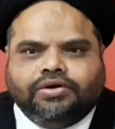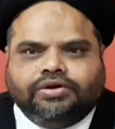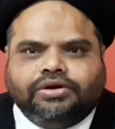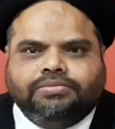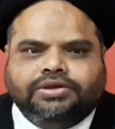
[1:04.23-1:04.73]

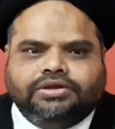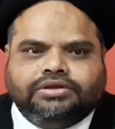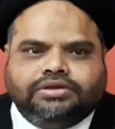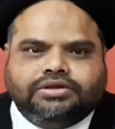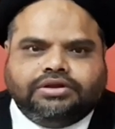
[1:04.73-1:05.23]
और
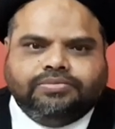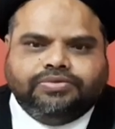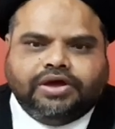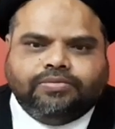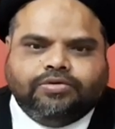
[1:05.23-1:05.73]

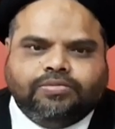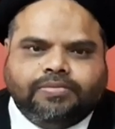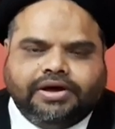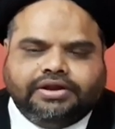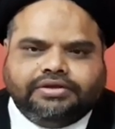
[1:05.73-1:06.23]
हमें
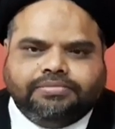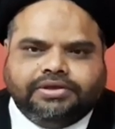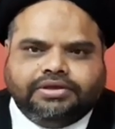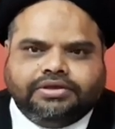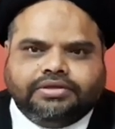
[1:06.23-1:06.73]
मुबारक
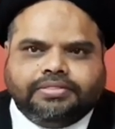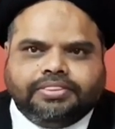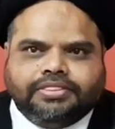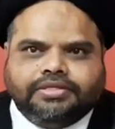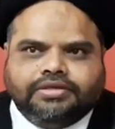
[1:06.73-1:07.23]
में
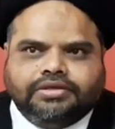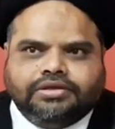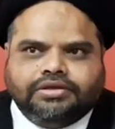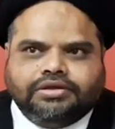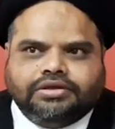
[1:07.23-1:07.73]

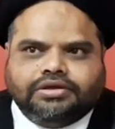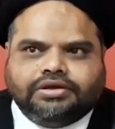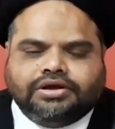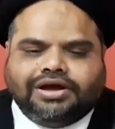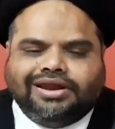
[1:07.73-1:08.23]

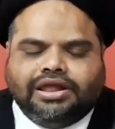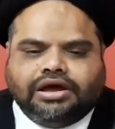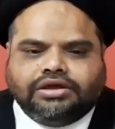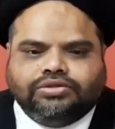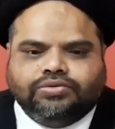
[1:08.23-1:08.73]

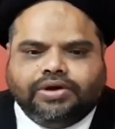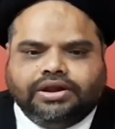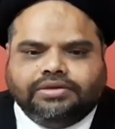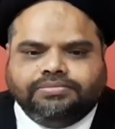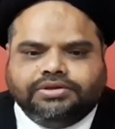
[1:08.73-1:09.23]
खलाक़ दो
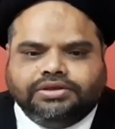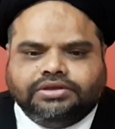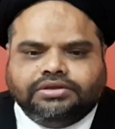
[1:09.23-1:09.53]
आलम की